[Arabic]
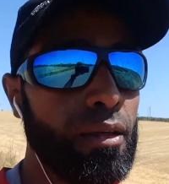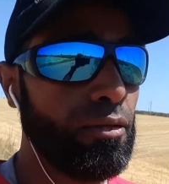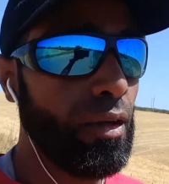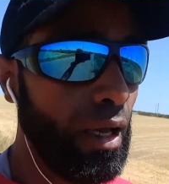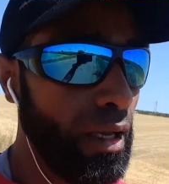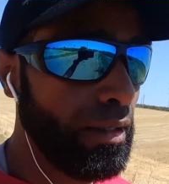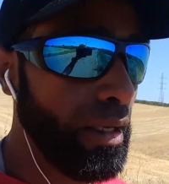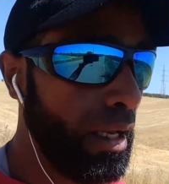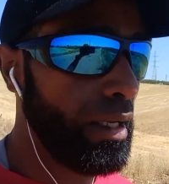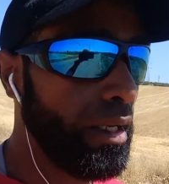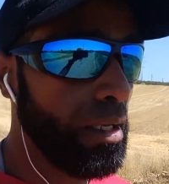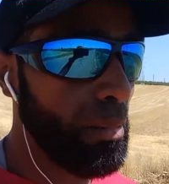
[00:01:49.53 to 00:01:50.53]
فهنيئا
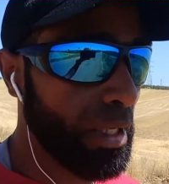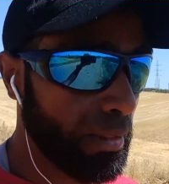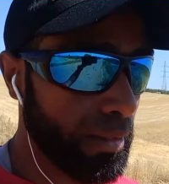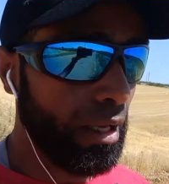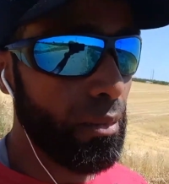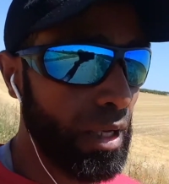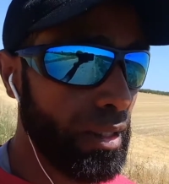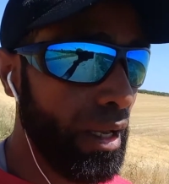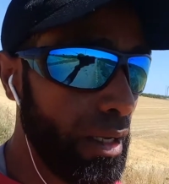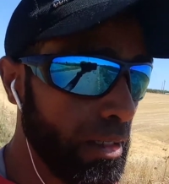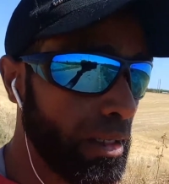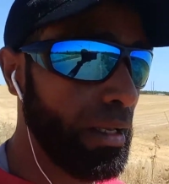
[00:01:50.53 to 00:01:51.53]
لمن صام
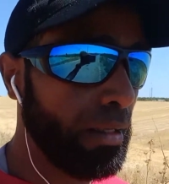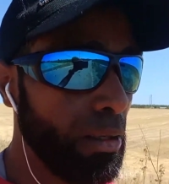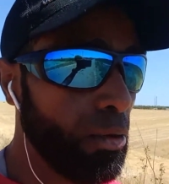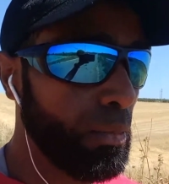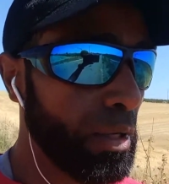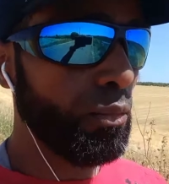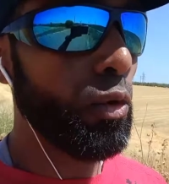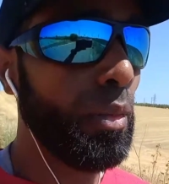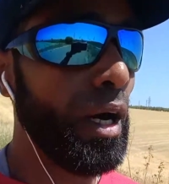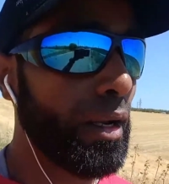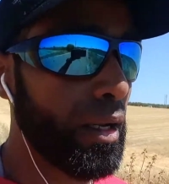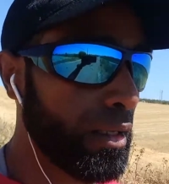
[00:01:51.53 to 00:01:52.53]
ذلك اليوم
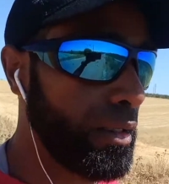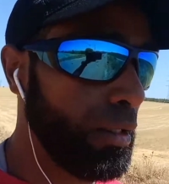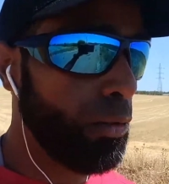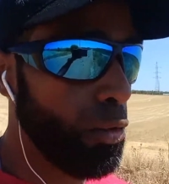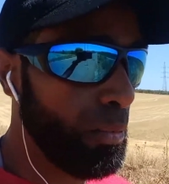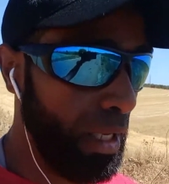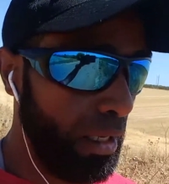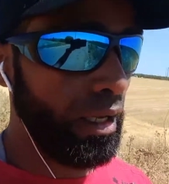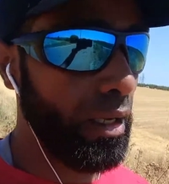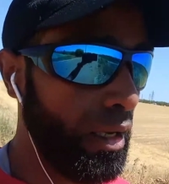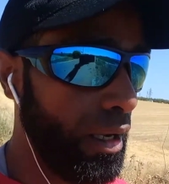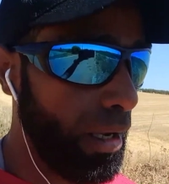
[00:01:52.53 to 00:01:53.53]
المبارك يوم
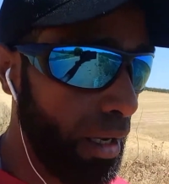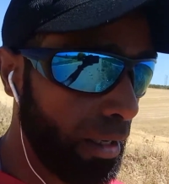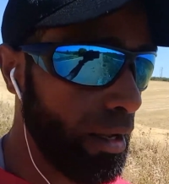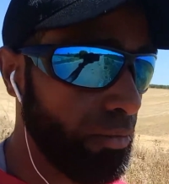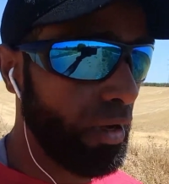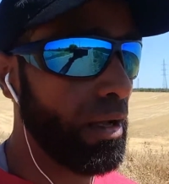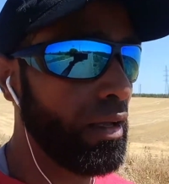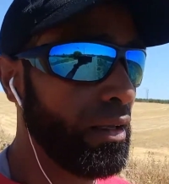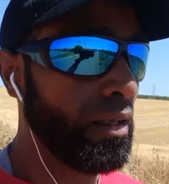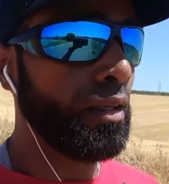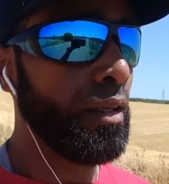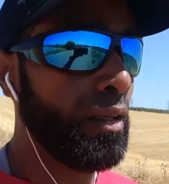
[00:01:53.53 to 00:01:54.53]
عرفة
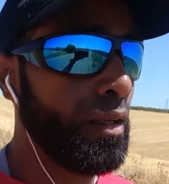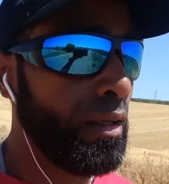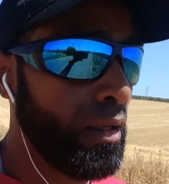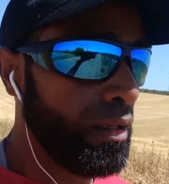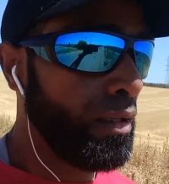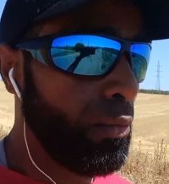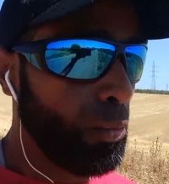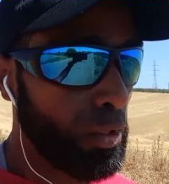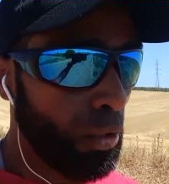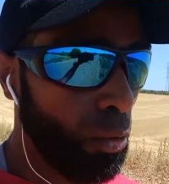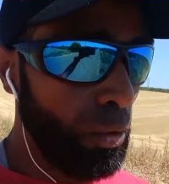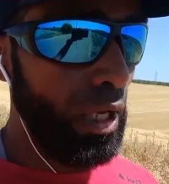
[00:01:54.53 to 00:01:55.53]

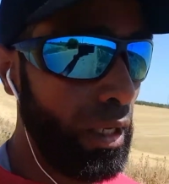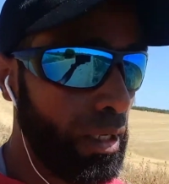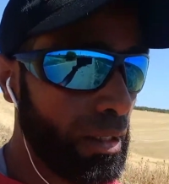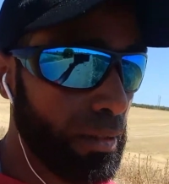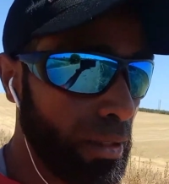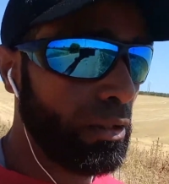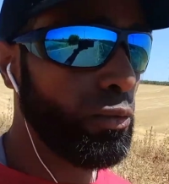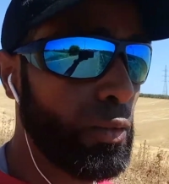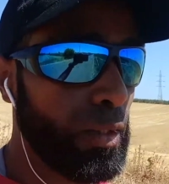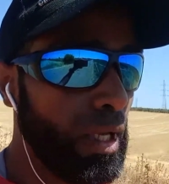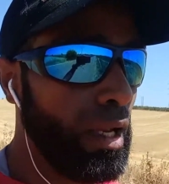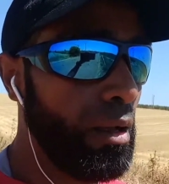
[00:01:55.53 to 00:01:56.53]
وتقول عليه الصلاة
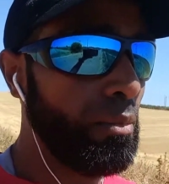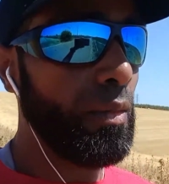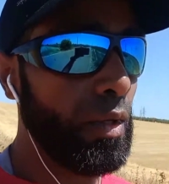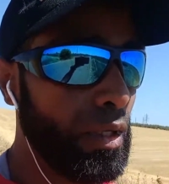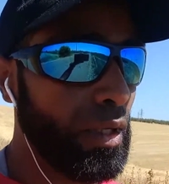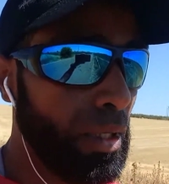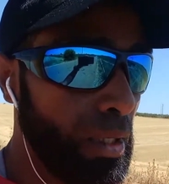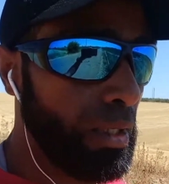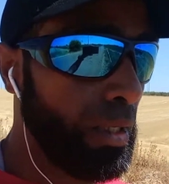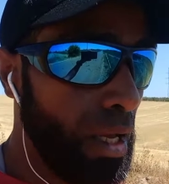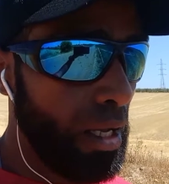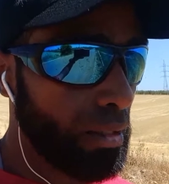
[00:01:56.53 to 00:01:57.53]
والسلام
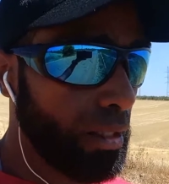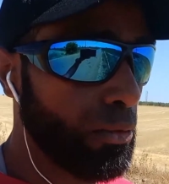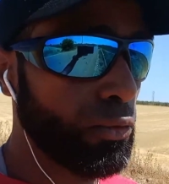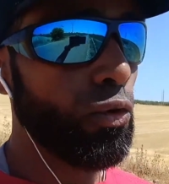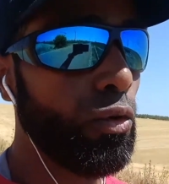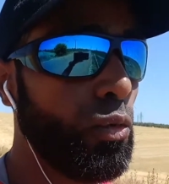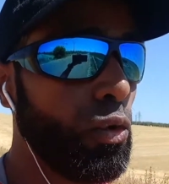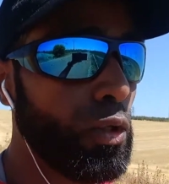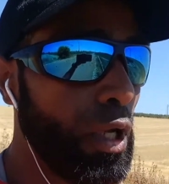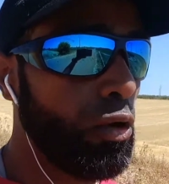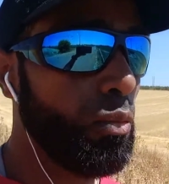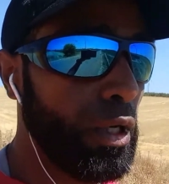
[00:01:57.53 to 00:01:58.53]
لا تصوموا
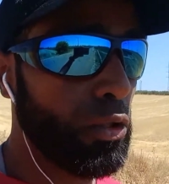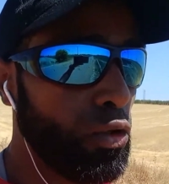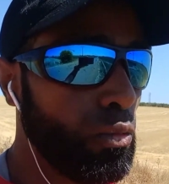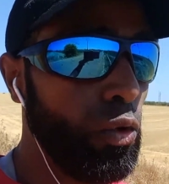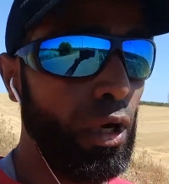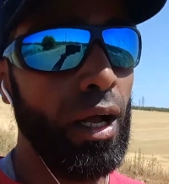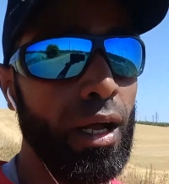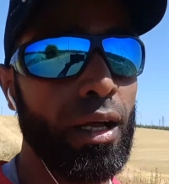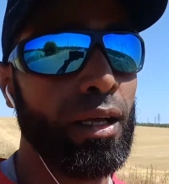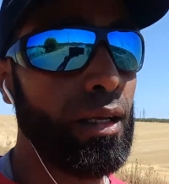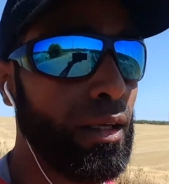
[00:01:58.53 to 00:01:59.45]
يوم الجمعة